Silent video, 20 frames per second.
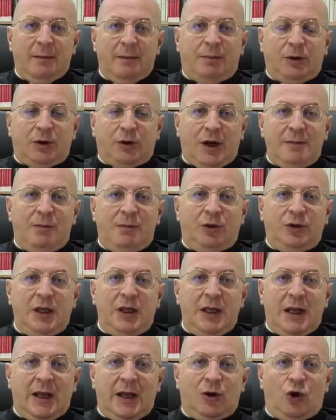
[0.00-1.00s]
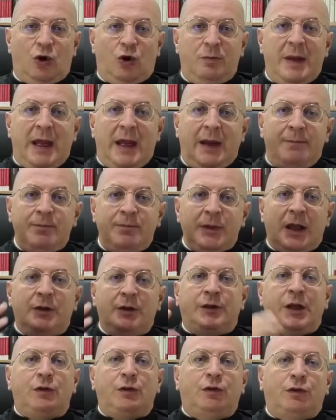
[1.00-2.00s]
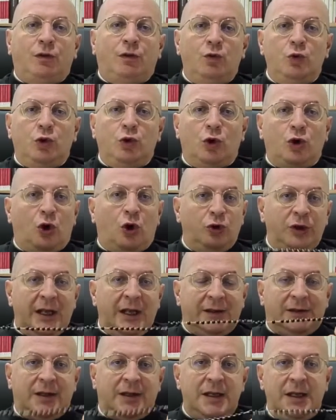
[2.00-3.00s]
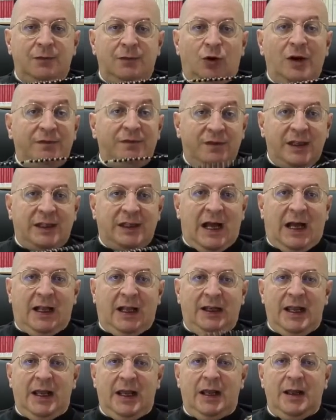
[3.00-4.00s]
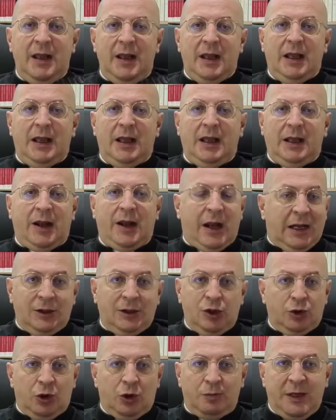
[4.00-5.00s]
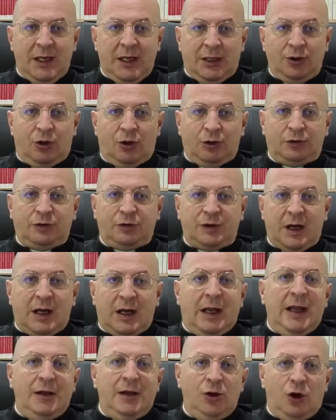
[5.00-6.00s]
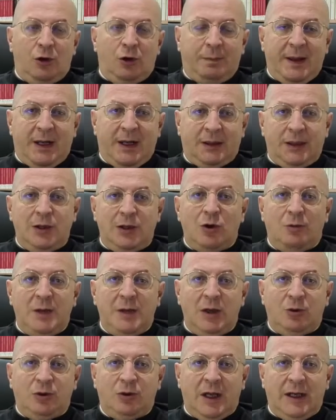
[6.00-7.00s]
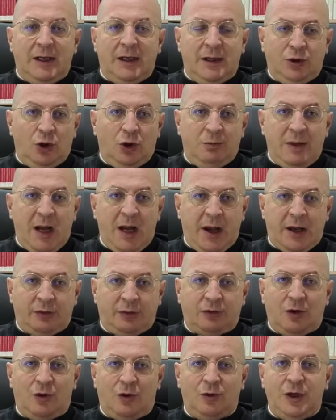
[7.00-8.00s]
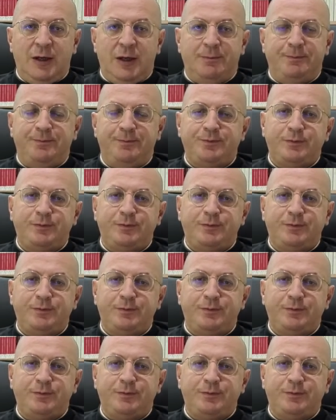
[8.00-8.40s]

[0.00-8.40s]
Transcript: potremmo dire, come tessuto connettivo e vitale eh, Radio Domina Nostra e l'opera di Dominutella e Don Bernasconi.